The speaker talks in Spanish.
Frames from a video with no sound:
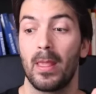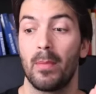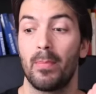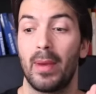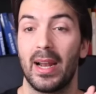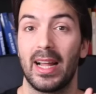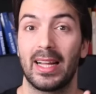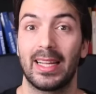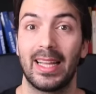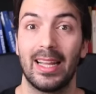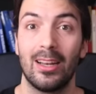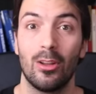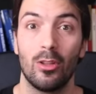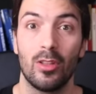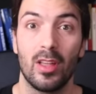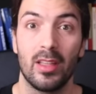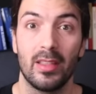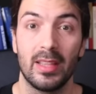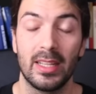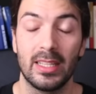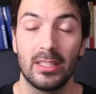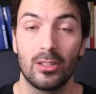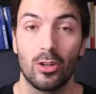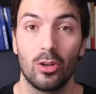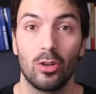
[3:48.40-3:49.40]
para que lo de
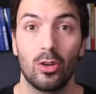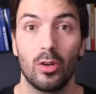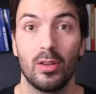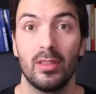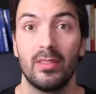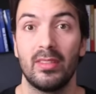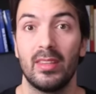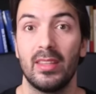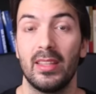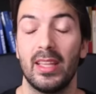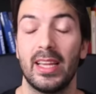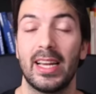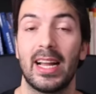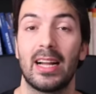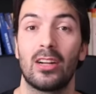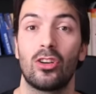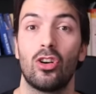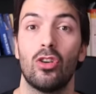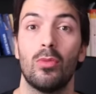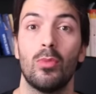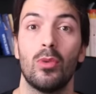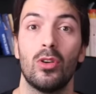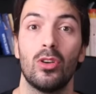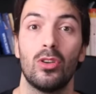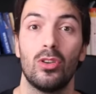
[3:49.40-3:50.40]
dentro coincidiera
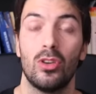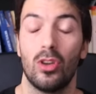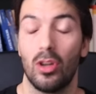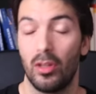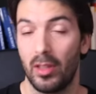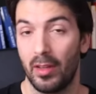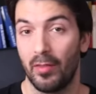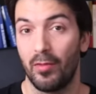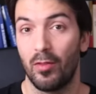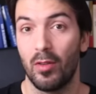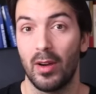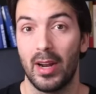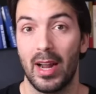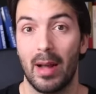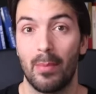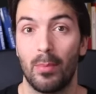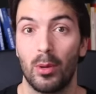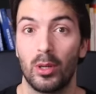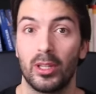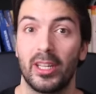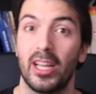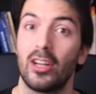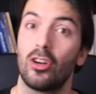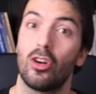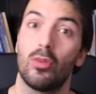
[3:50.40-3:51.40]
como lo de fuera,
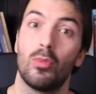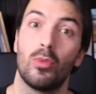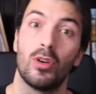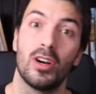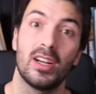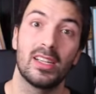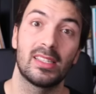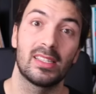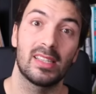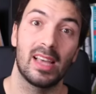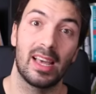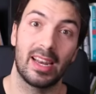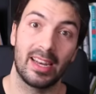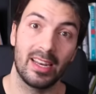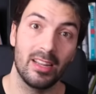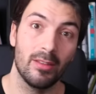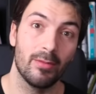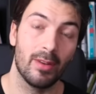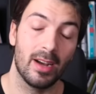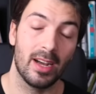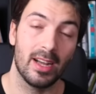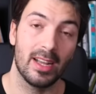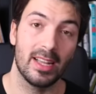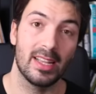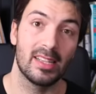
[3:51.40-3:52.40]
porque como es
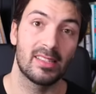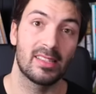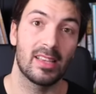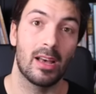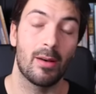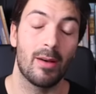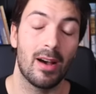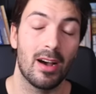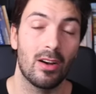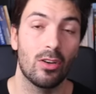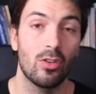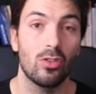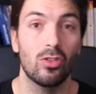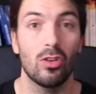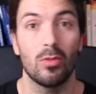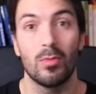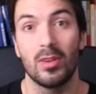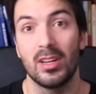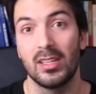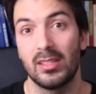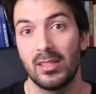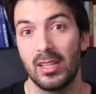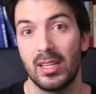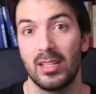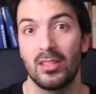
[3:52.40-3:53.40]
arriba, es abajo,
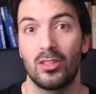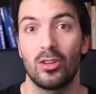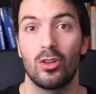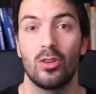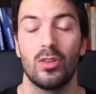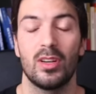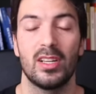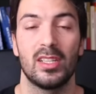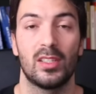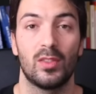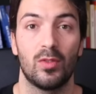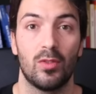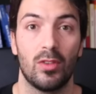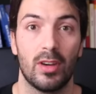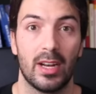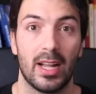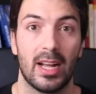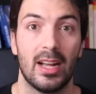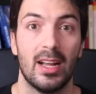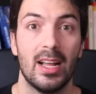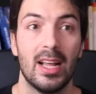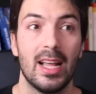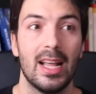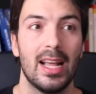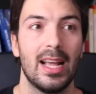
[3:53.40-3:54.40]
como es dentro, es
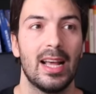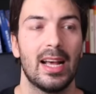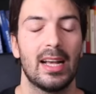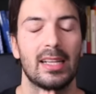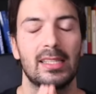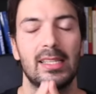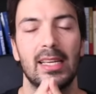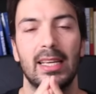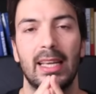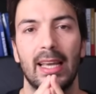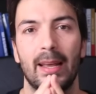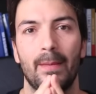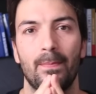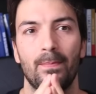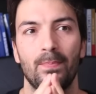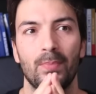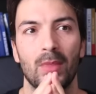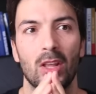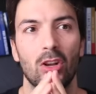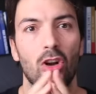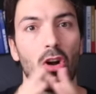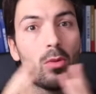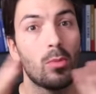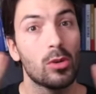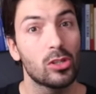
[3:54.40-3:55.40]
fuera. Así que,
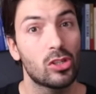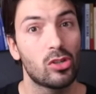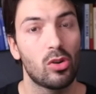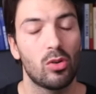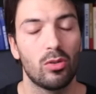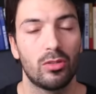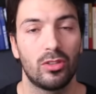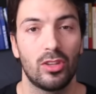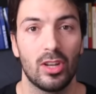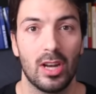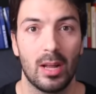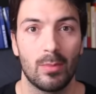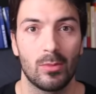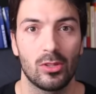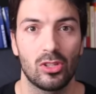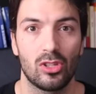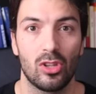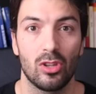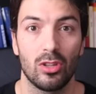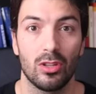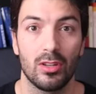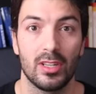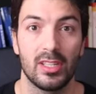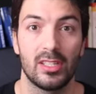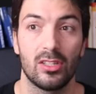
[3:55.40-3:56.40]
¿cómo solucionamos
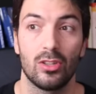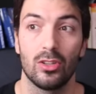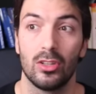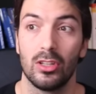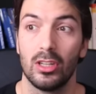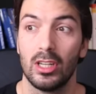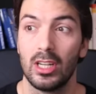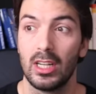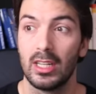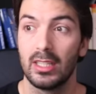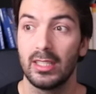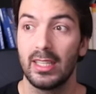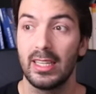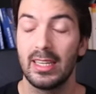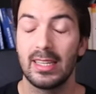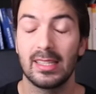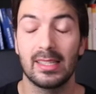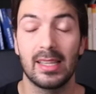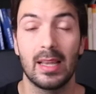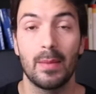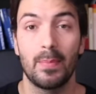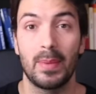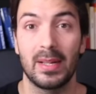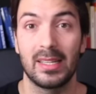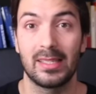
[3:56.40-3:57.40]
todo esto? Tienes
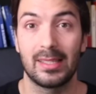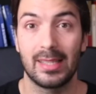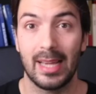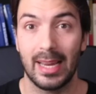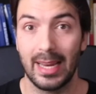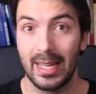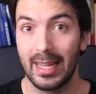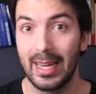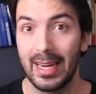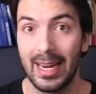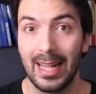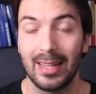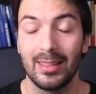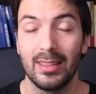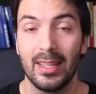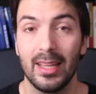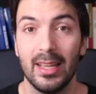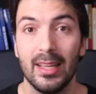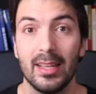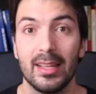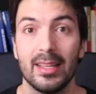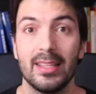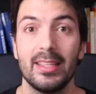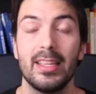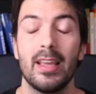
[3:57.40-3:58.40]
que pensar en
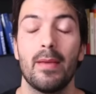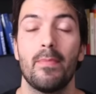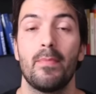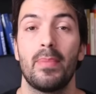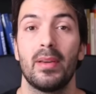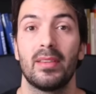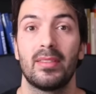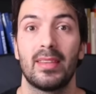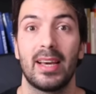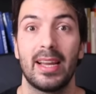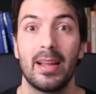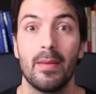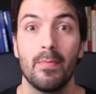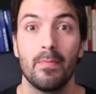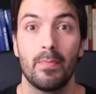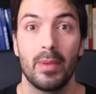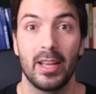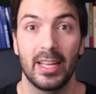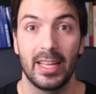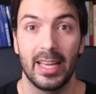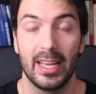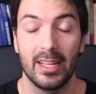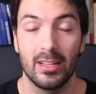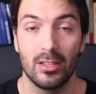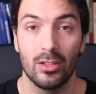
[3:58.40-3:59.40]
grande y empezar en
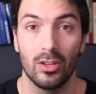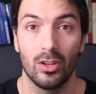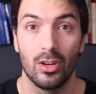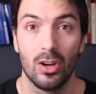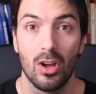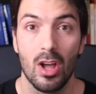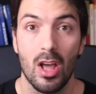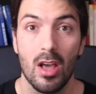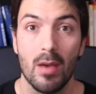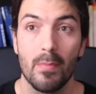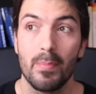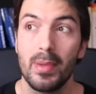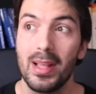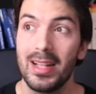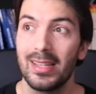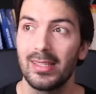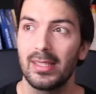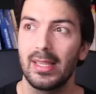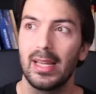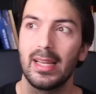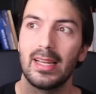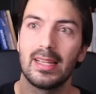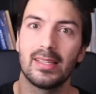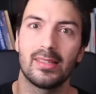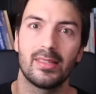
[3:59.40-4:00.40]
pequeño.
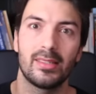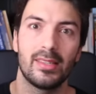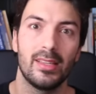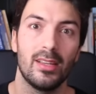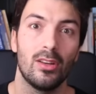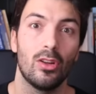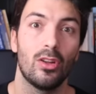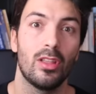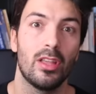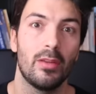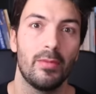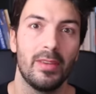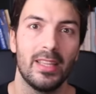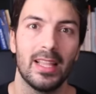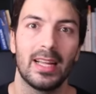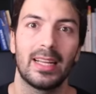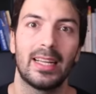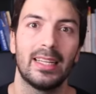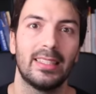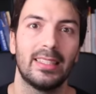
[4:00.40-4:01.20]
Piensa el estilo de vida